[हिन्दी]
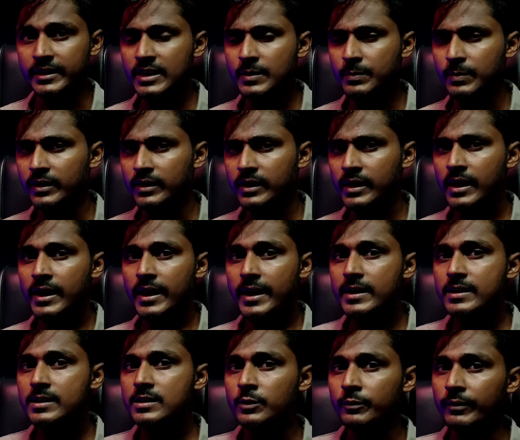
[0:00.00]
देखने पर
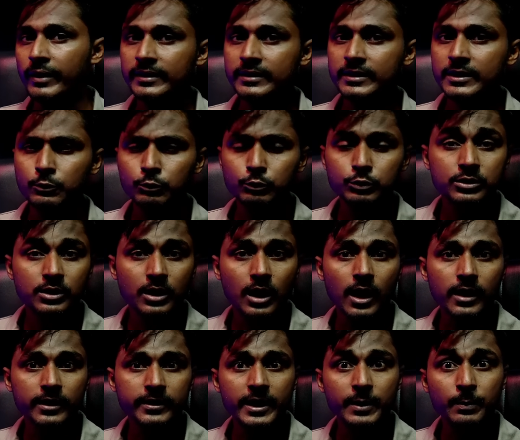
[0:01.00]
एक व्यक्ति उस
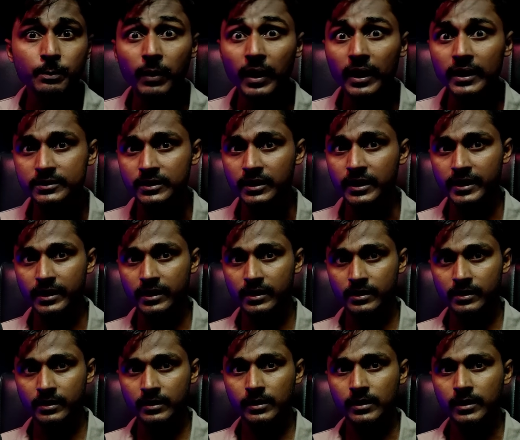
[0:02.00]
कार के पास गया
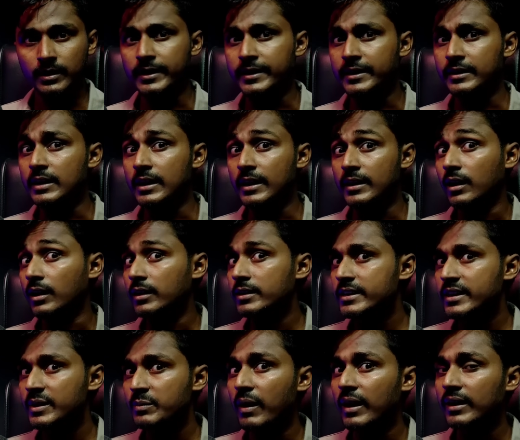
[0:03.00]
लेकिन
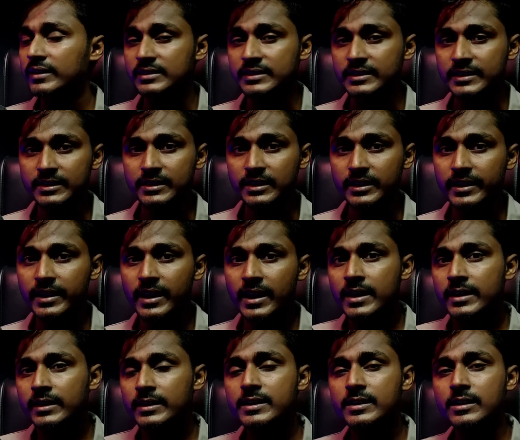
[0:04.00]
हैरानी की बात यह थी
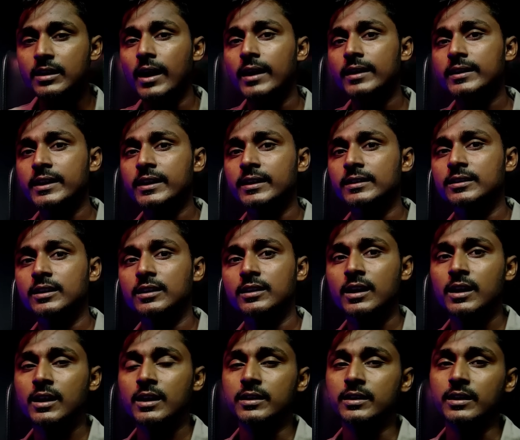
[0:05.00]
कि कार के
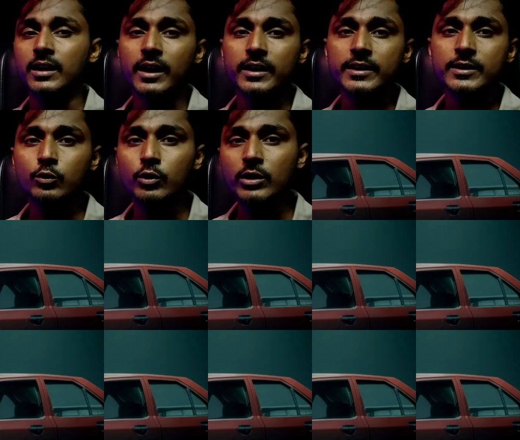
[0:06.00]
अंदर ना ही